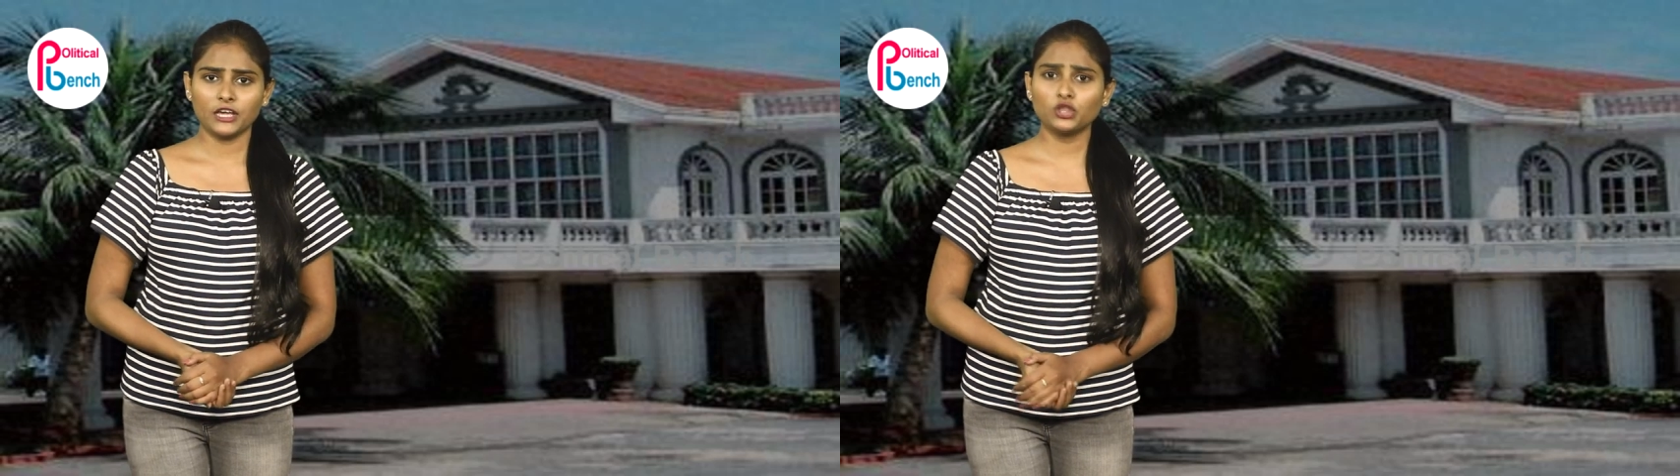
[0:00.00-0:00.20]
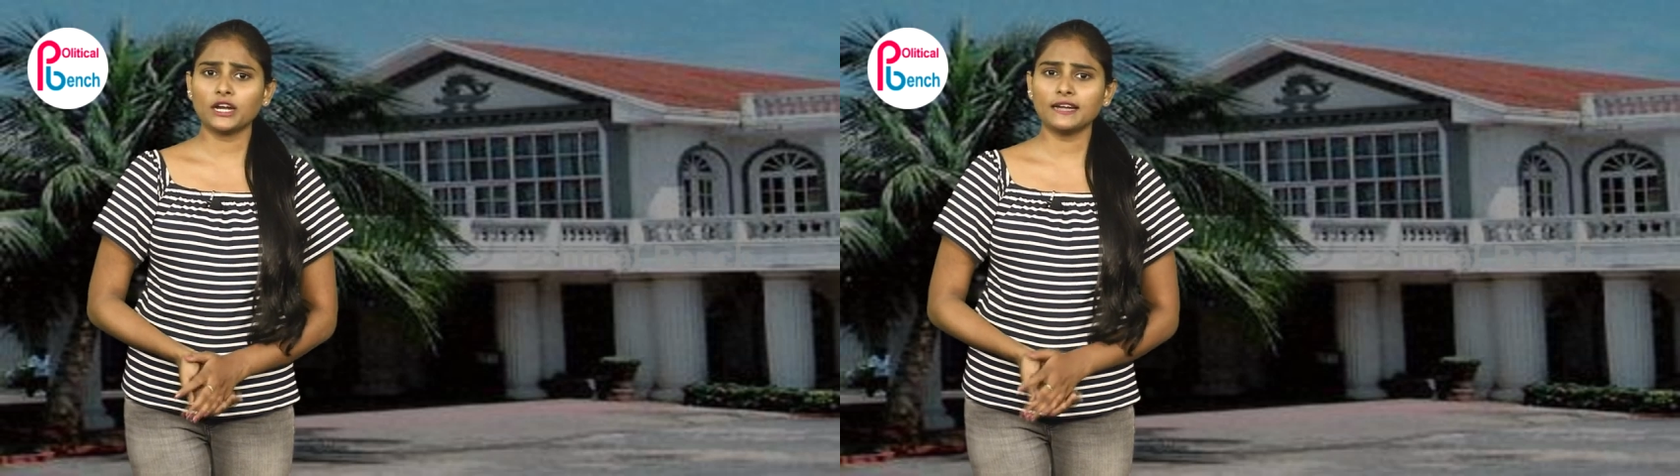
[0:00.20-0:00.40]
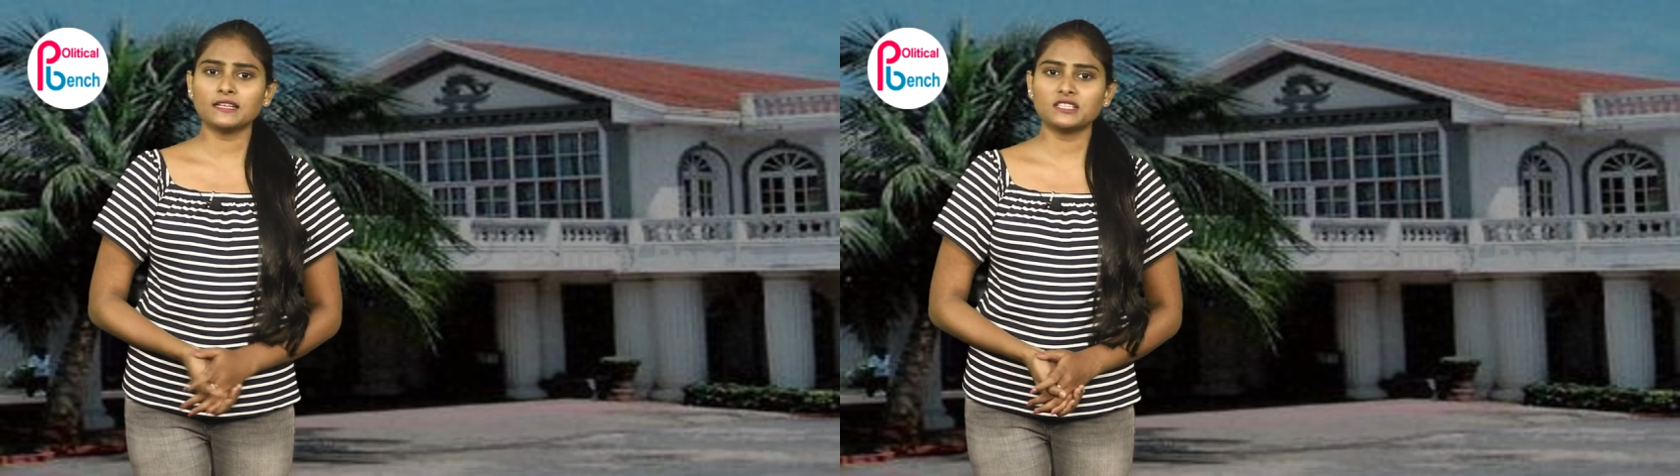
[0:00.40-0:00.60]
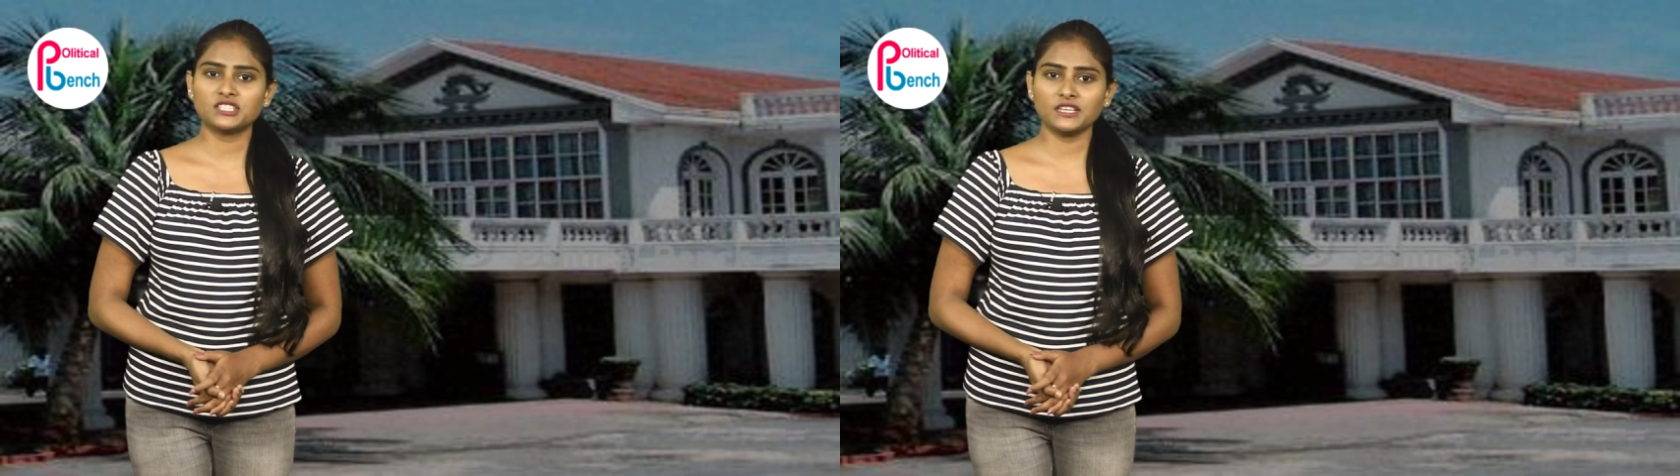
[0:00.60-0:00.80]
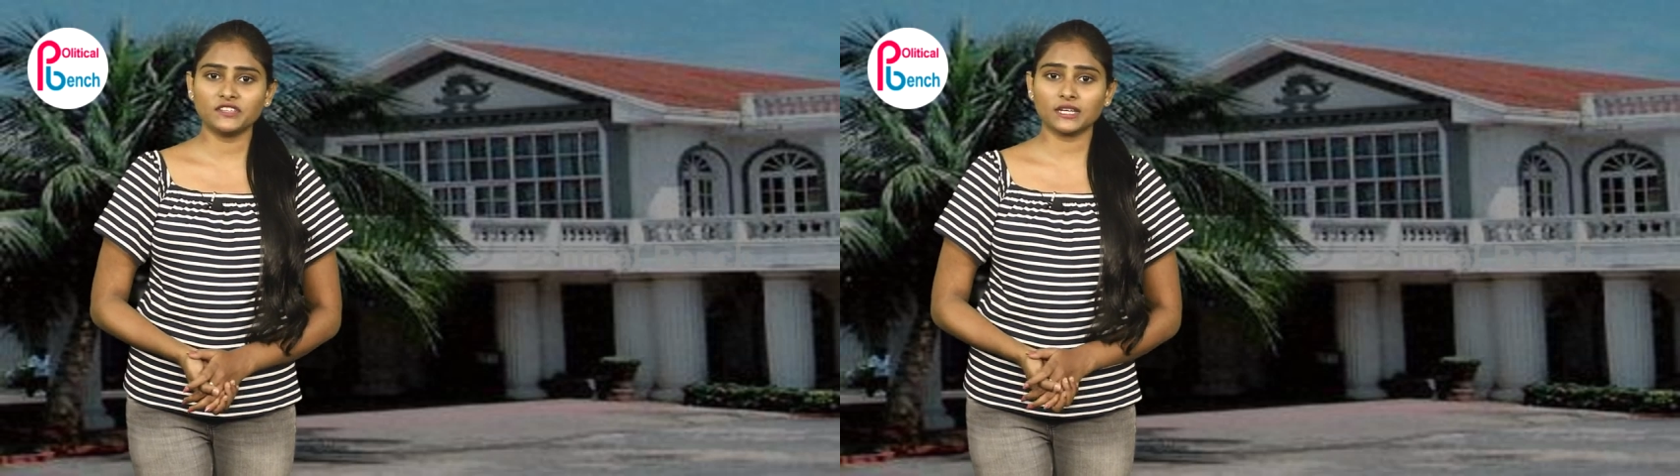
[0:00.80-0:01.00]
ఎందుకంటే
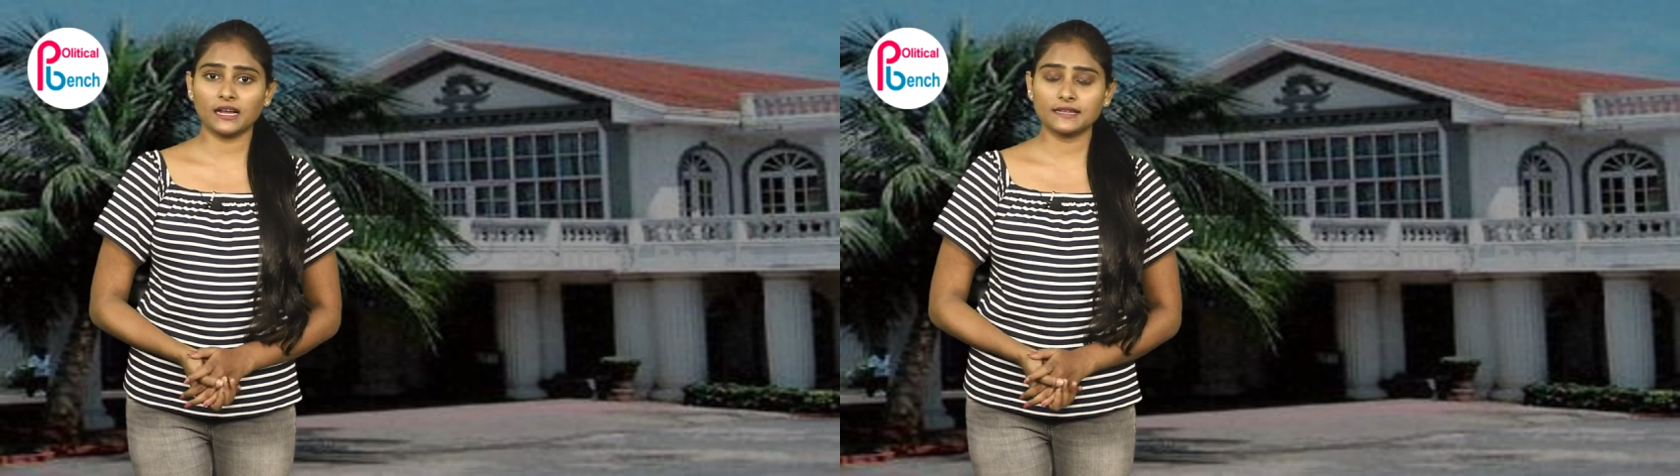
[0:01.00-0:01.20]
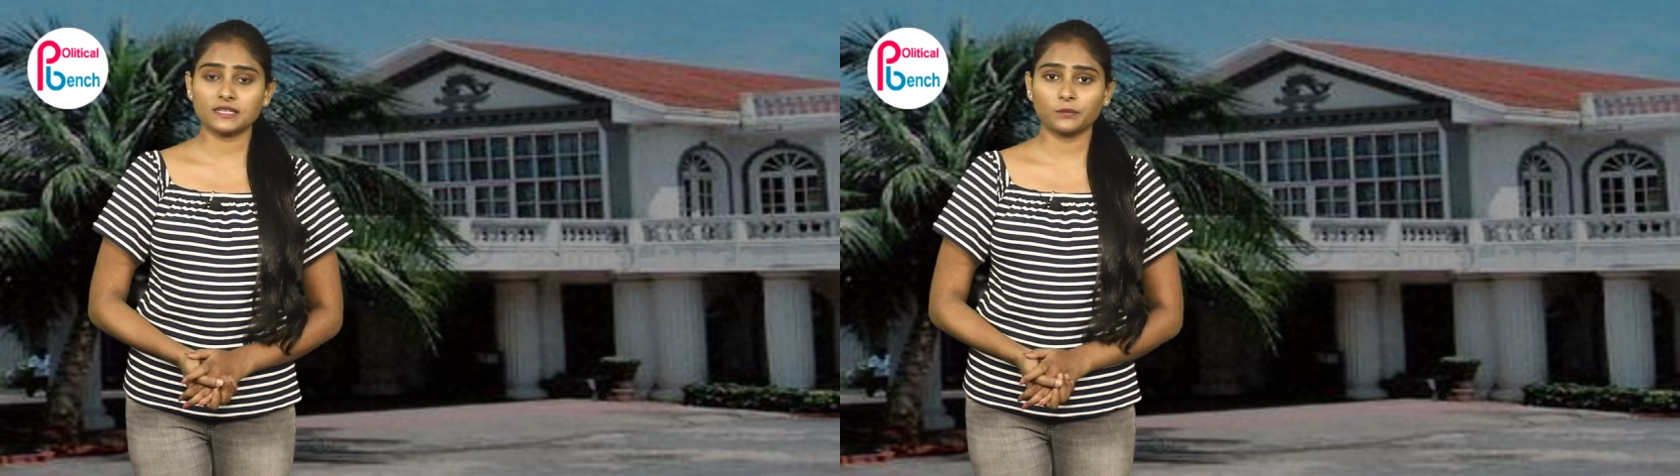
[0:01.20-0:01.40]
జీవితకాల